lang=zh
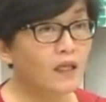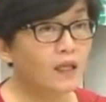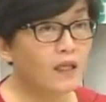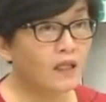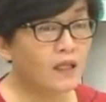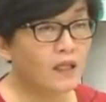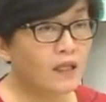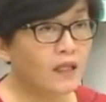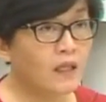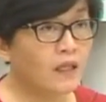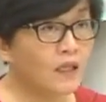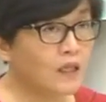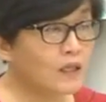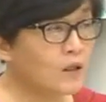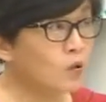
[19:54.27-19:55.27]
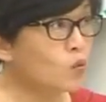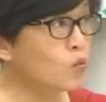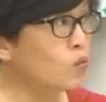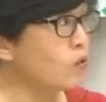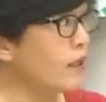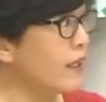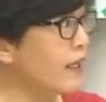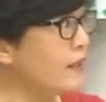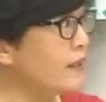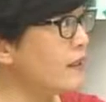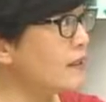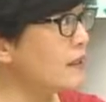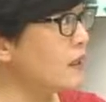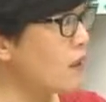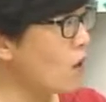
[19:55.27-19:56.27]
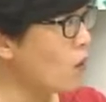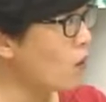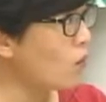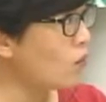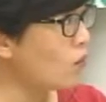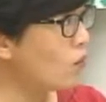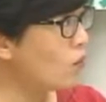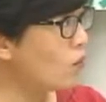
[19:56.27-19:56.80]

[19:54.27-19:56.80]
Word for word: 二零二五年的时候，